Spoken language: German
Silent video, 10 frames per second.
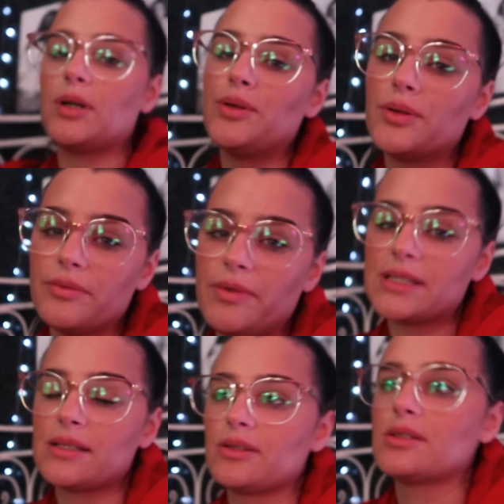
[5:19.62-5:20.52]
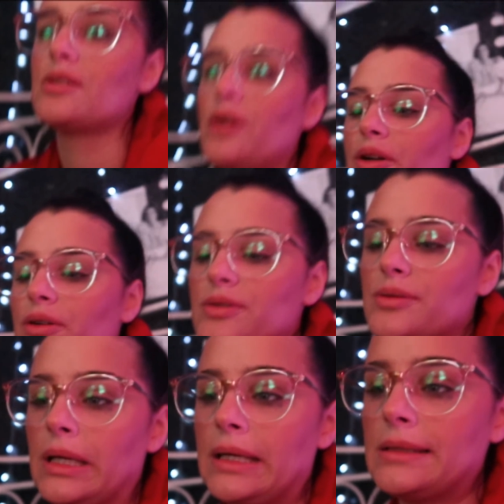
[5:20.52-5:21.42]
mal gucken, was ansonsten heute noch so
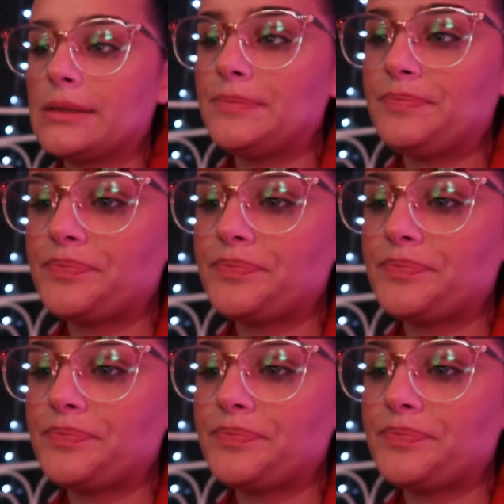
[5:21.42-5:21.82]
geht.